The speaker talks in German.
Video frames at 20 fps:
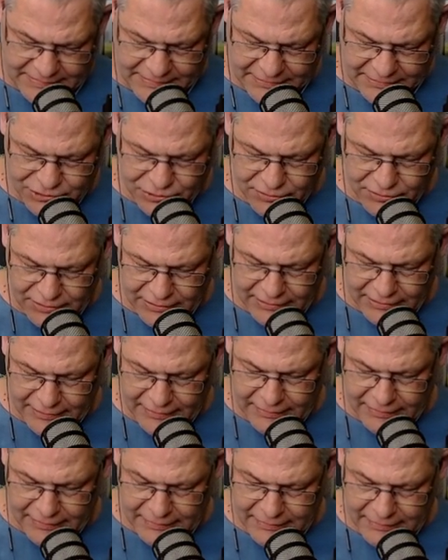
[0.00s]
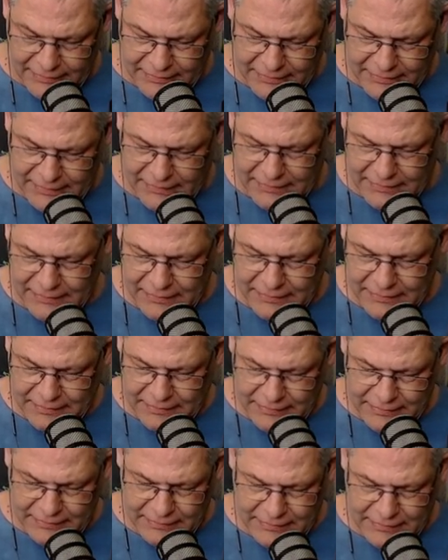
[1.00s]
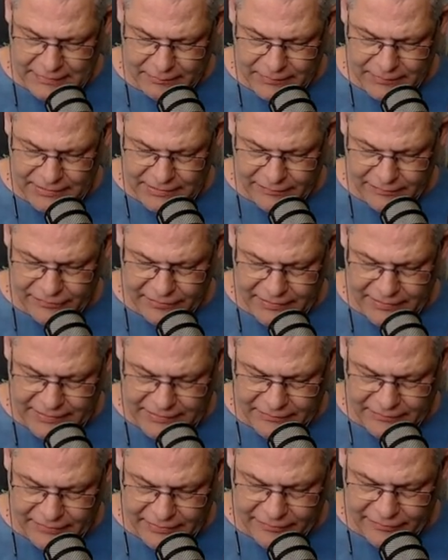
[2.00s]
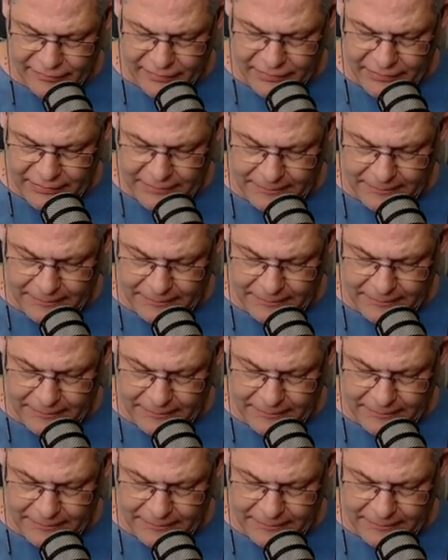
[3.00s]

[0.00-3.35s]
jetzt schon rein mit dem Felsenwerfer.